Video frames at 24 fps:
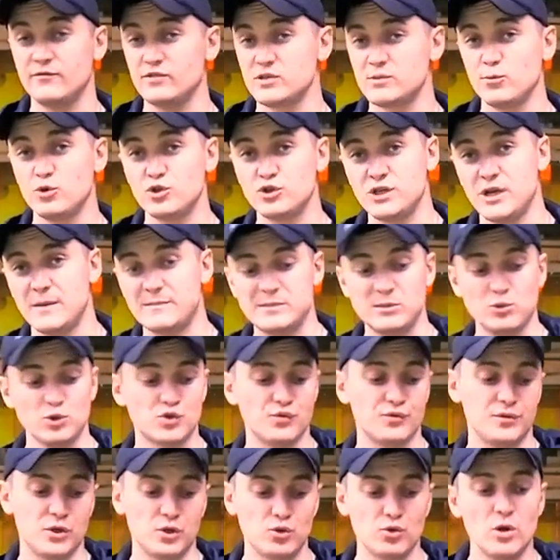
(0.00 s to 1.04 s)
Вы сможете
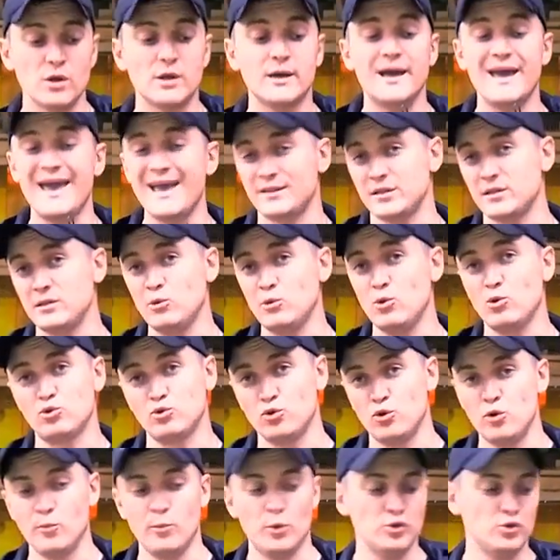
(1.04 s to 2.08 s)
обслуживать не только этот лук, но
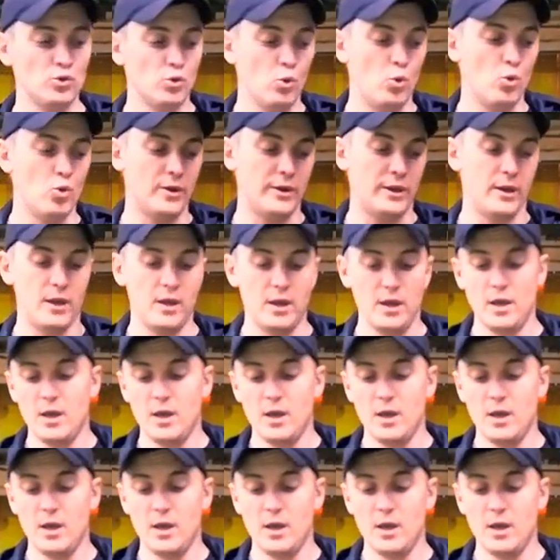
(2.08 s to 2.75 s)
и любой другой.